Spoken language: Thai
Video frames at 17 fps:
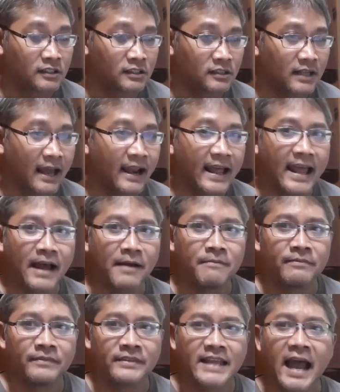อะไรอะ
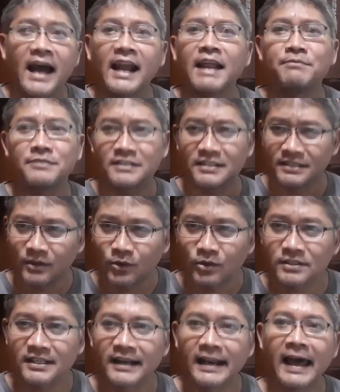อยากรับสื่อโฆ
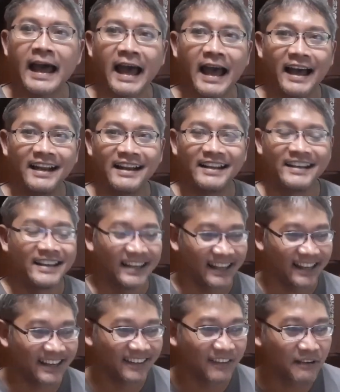ษณาอะไรเงี้ย
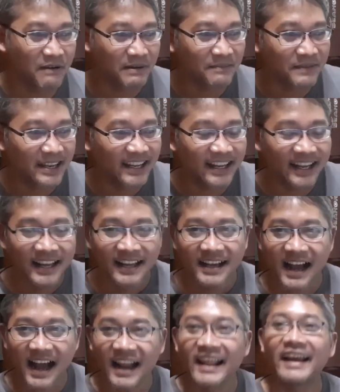ว่ามันมี
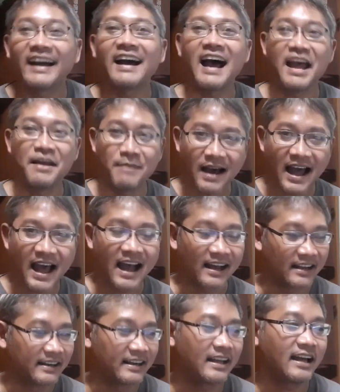อะไรขายบ้าง
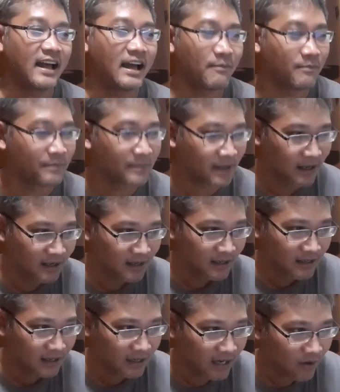นะครับ
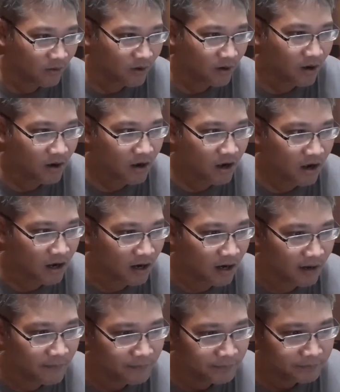แล้วก็
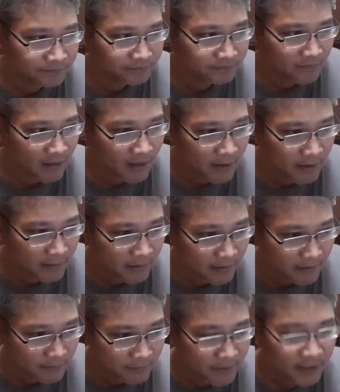
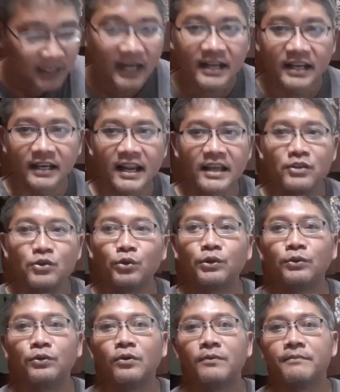เพื่อนใน
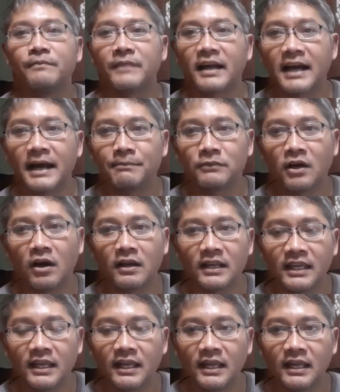YouTube นะครับ ตอน
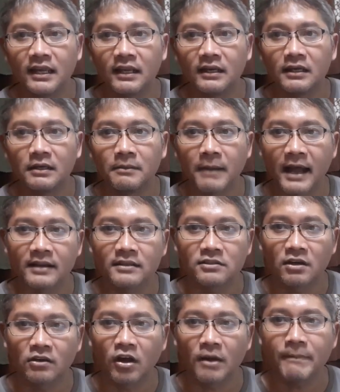นี้
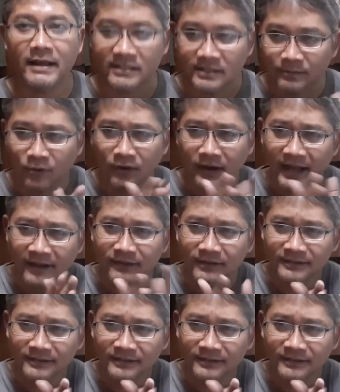1,280คนแล้ว